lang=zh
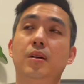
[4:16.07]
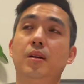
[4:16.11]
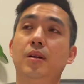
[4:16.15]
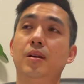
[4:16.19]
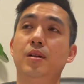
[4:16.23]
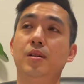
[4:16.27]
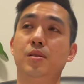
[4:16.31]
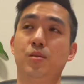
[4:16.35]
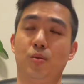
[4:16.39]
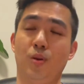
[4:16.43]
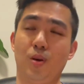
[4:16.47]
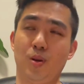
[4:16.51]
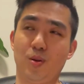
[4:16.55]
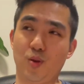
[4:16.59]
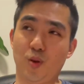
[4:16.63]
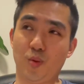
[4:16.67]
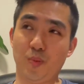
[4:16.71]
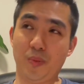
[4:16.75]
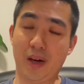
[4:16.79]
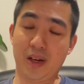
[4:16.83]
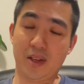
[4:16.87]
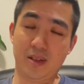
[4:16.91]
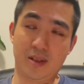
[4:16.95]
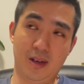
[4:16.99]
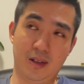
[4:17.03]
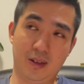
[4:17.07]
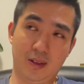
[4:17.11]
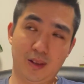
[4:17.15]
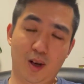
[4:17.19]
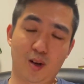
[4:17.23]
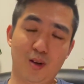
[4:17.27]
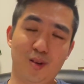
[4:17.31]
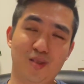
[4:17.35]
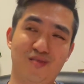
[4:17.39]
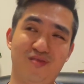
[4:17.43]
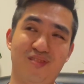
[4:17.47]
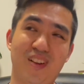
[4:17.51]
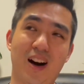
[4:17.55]
所以说每年到
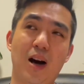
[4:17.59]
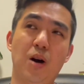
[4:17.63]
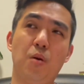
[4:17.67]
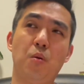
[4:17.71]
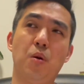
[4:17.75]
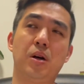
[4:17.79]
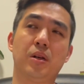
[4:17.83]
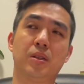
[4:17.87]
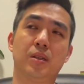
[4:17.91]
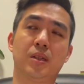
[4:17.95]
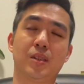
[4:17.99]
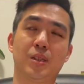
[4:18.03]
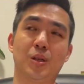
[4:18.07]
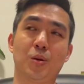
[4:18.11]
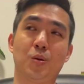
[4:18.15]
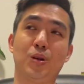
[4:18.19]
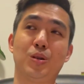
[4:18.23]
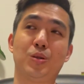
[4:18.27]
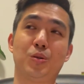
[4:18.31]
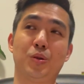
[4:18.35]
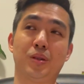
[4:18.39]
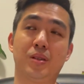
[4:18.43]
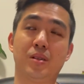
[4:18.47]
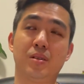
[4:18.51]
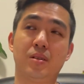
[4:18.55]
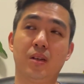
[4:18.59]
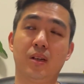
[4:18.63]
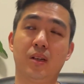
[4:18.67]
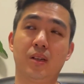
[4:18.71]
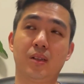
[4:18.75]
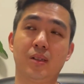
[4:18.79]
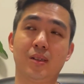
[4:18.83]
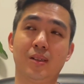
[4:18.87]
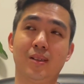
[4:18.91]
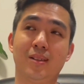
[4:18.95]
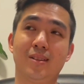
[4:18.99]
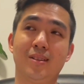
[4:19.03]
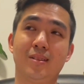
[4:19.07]
了法网呢，你会觉得这
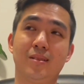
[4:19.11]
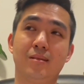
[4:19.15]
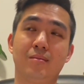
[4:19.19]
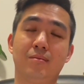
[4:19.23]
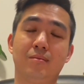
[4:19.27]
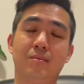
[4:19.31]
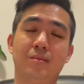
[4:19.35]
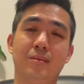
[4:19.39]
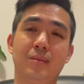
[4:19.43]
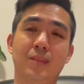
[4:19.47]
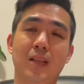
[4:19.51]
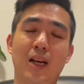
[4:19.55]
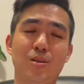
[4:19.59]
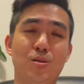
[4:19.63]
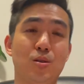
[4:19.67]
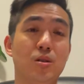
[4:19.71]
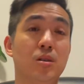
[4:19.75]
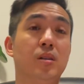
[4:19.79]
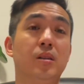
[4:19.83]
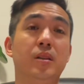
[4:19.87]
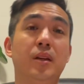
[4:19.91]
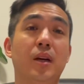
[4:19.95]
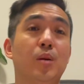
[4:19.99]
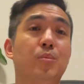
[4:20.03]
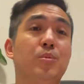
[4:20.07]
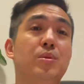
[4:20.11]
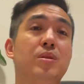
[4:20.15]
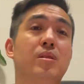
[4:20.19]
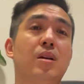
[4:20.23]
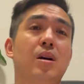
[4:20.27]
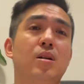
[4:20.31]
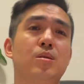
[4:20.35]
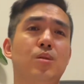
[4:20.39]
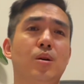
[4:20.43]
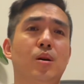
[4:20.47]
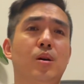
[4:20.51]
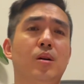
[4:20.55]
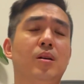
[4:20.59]
个他整个那个比赛
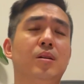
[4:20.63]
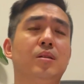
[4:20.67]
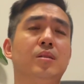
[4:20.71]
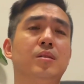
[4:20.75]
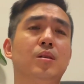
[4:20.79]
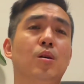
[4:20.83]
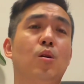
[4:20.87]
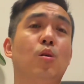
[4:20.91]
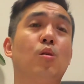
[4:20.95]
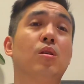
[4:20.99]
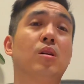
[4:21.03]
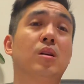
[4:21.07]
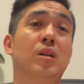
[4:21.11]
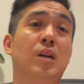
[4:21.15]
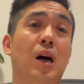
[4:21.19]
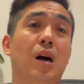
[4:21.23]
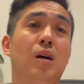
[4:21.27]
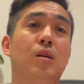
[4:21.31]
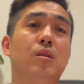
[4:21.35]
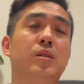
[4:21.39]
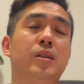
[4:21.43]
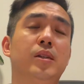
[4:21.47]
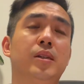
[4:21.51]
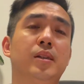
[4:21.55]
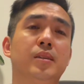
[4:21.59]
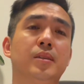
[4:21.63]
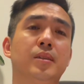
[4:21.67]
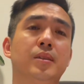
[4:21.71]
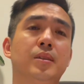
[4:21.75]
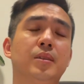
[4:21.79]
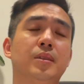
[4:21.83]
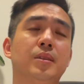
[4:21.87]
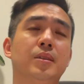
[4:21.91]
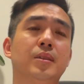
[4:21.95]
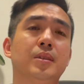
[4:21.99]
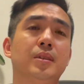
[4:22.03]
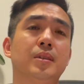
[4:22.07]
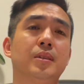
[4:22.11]
叫嗯 h o l l a n d g a h h 啊，
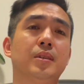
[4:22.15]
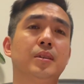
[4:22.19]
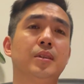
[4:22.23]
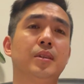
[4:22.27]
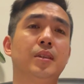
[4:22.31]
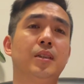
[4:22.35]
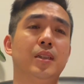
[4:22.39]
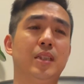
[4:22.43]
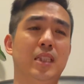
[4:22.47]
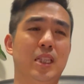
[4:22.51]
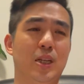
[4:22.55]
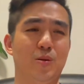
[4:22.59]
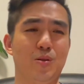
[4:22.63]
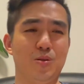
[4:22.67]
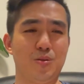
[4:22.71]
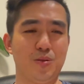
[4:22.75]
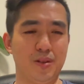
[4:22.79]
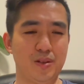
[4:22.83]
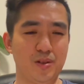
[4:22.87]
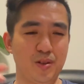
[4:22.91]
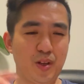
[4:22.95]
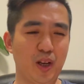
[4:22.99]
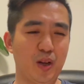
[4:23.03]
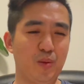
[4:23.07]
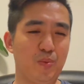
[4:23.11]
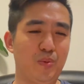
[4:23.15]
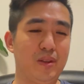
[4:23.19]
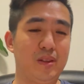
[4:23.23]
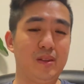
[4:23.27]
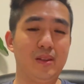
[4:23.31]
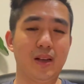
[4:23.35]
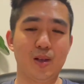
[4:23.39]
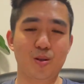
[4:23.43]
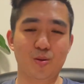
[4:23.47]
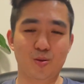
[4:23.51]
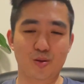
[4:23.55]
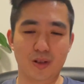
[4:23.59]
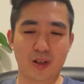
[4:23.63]
你会觉得这个比
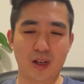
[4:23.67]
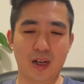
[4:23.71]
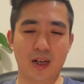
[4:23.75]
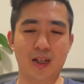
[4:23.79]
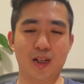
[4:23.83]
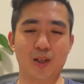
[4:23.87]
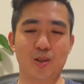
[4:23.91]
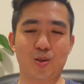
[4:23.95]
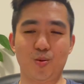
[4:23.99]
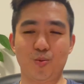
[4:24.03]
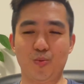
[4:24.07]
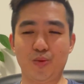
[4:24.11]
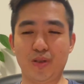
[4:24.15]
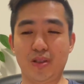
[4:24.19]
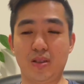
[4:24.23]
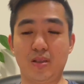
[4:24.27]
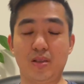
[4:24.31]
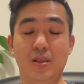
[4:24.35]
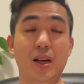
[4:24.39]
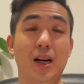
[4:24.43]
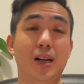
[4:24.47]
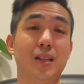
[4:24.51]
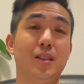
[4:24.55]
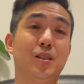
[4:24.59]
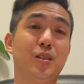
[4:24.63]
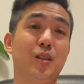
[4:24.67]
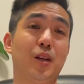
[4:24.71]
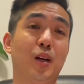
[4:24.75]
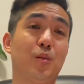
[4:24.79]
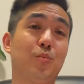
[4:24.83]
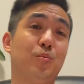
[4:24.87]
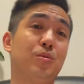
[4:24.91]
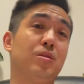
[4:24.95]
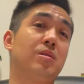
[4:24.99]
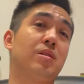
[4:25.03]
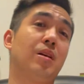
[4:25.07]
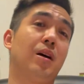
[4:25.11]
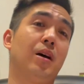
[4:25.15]
赛就是看上去比其他的那个
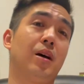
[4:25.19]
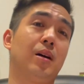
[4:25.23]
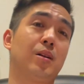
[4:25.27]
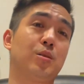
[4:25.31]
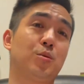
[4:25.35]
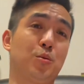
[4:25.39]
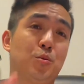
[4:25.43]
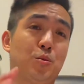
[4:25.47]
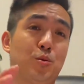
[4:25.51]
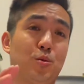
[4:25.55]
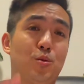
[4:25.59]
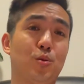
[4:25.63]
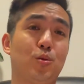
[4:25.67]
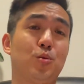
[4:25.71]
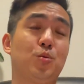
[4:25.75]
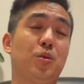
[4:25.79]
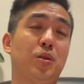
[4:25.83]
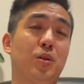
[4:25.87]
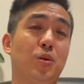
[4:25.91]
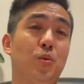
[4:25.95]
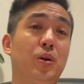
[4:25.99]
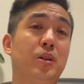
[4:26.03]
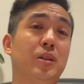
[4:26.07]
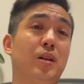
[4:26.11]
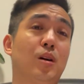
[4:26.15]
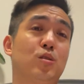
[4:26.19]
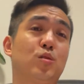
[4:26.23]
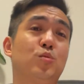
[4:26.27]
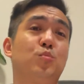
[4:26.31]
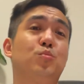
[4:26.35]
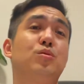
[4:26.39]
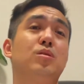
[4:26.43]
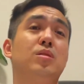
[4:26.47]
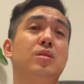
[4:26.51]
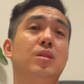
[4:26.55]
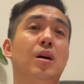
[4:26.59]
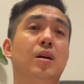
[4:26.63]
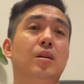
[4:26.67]
比赛啊，就就觉得味道是
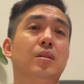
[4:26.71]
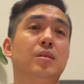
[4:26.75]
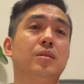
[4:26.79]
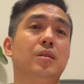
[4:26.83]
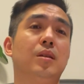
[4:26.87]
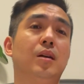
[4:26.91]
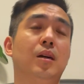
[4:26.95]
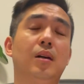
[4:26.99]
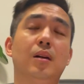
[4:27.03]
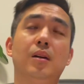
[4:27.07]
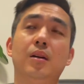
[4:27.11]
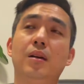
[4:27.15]
不一样啊，